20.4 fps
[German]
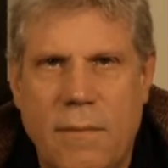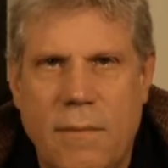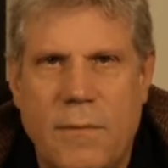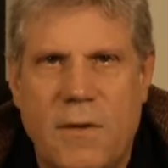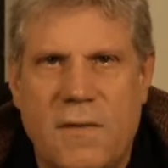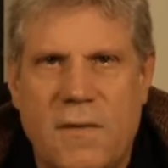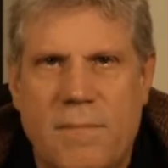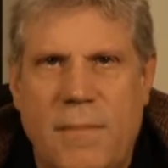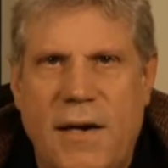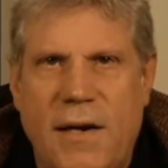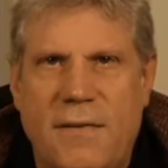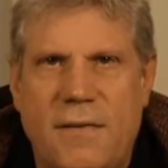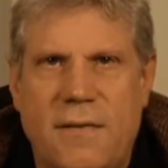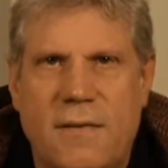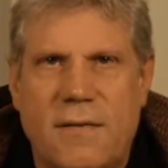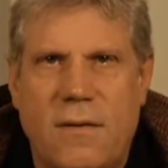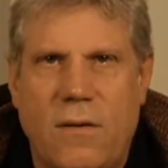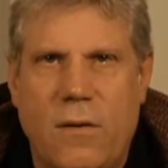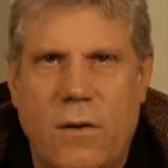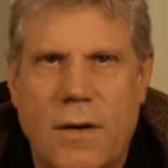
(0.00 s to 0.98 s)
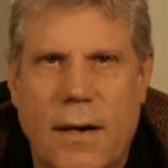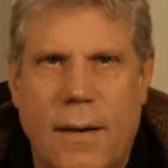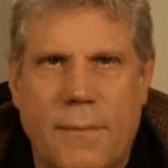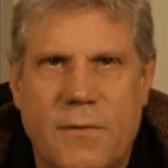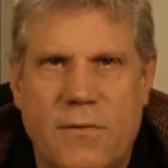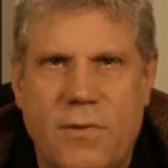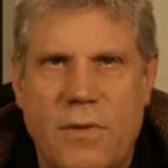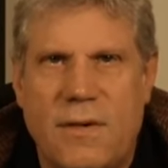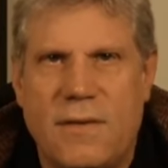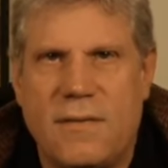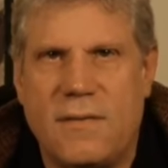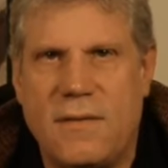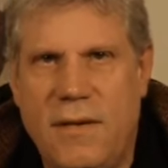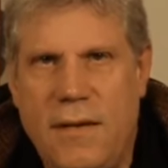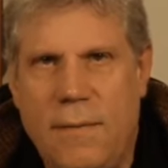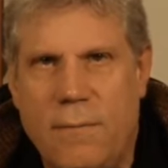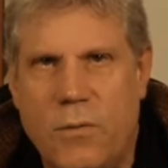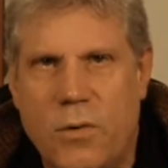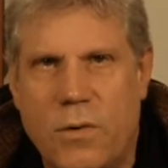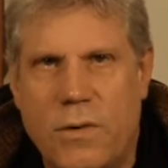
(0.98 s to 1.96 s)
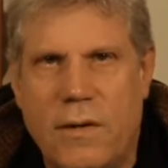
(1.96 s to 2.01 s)
gibt es meistens Lockups für das
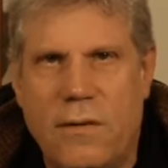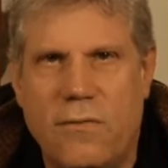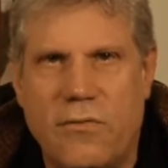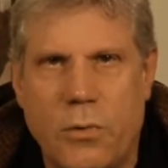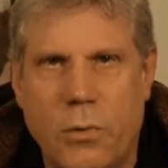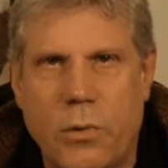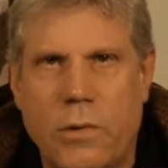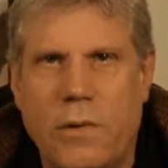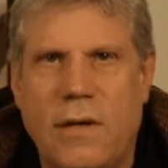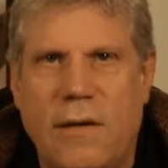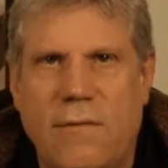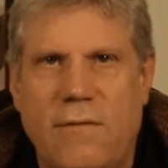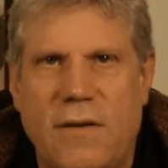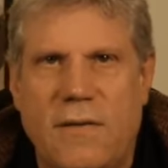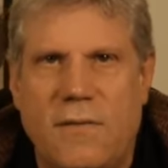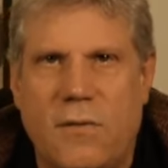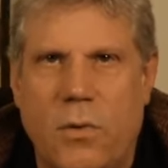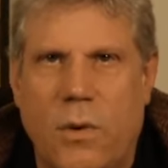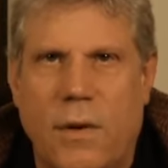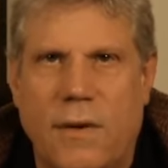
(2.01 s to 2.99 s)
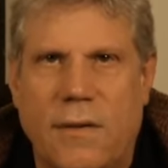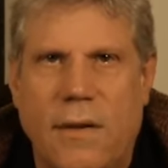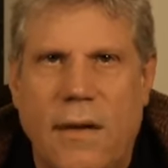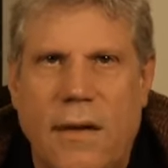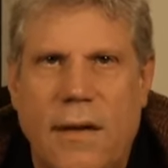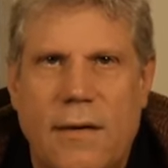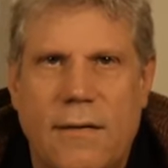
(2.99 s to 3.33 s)
Team und die frühen Investoren.